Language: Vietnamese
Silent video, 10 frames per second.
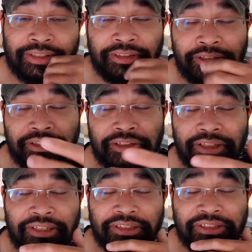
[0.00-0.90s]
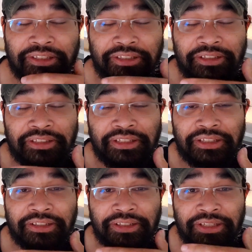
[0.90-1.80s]
Thì tất nhiên thì tất
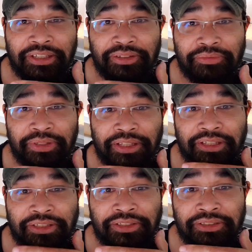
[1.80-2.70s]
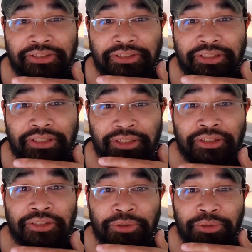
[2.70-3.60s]
nhiên là vì cái sự
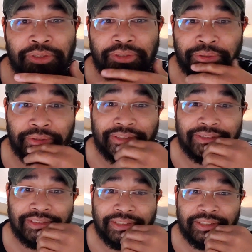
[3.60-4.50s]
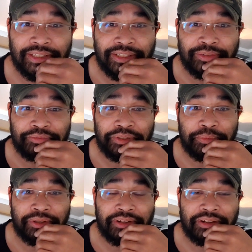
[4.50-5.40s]
lừa dối rồi vì
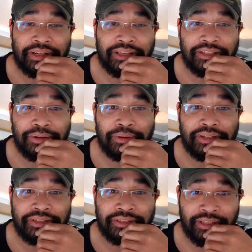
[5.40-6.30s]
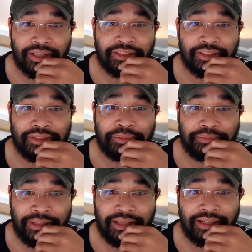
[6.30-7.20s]
bọn họ đã giấu cái sự thật từ
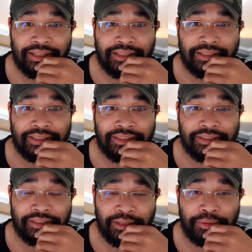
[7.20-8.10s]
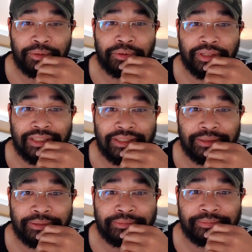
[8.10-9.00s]
chúng ta từ lâu rồi
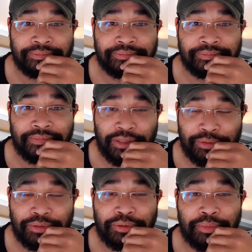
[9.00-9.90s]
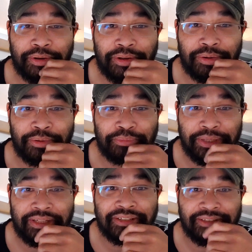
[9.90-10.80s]
hiểu không nhiều số bọn họ cũng
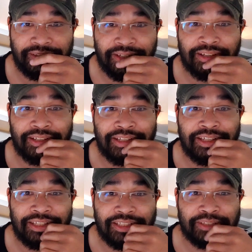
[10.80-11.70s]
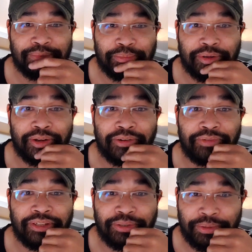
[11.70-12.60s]
biết cái sự thật nhưng mà bọn họ
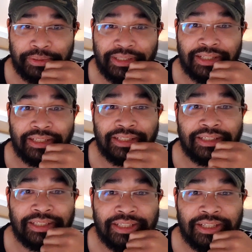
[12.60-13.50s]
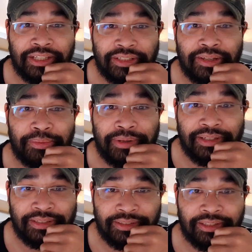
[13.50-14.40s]
vẫn cố tình giấu
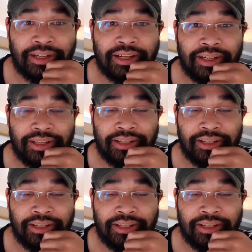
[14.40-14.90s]
cái sự thật